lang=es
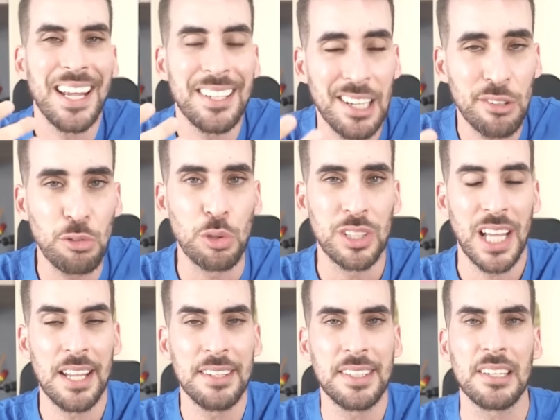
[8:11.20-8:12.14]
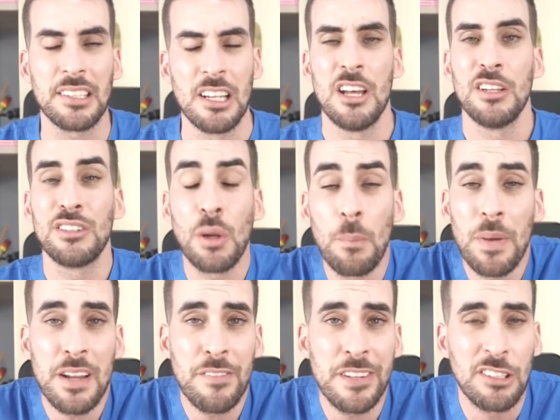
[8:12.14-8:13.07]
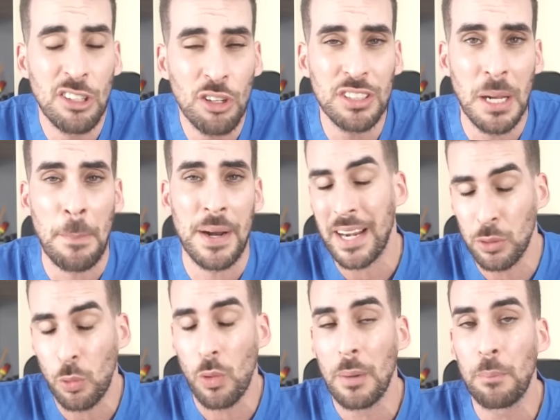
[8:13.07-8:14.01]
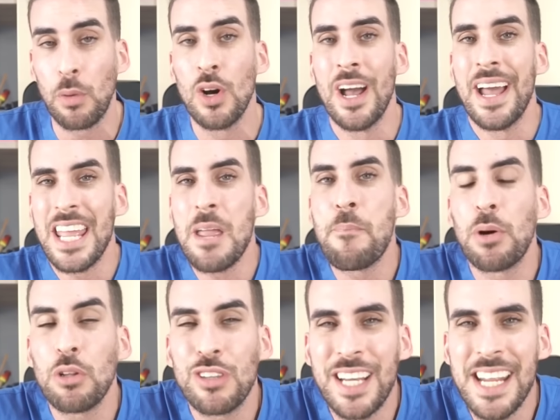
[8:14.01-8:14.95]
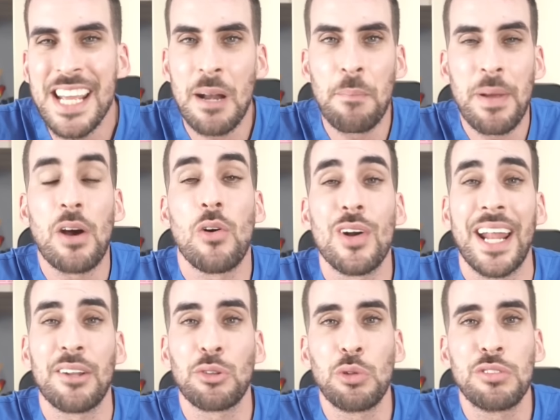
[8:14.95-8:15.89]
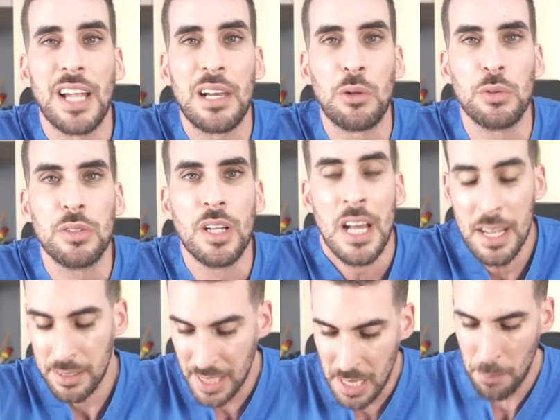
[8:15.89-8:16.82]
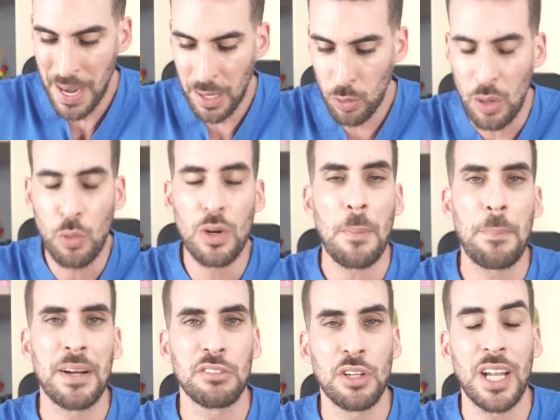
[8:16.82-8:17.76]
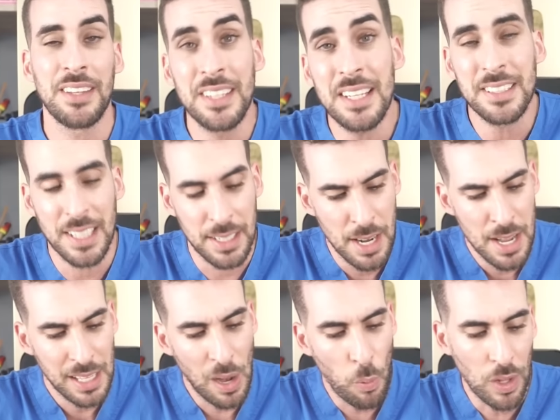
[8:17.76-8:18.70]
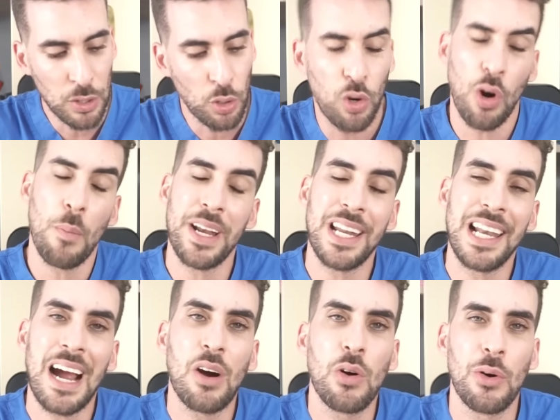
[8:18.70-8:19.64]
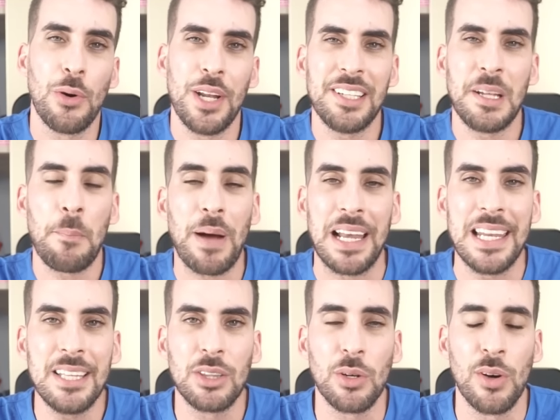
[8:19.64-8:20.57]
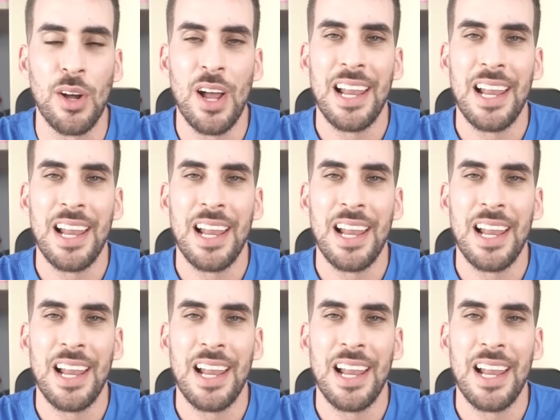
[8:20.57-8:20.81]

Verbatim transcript: que esas sustancias son beneficiosas para tu cuerpo y podrían mejorar tu salud. Sin embargo, algunas personas dicen que cuando comen el ajo con ese palito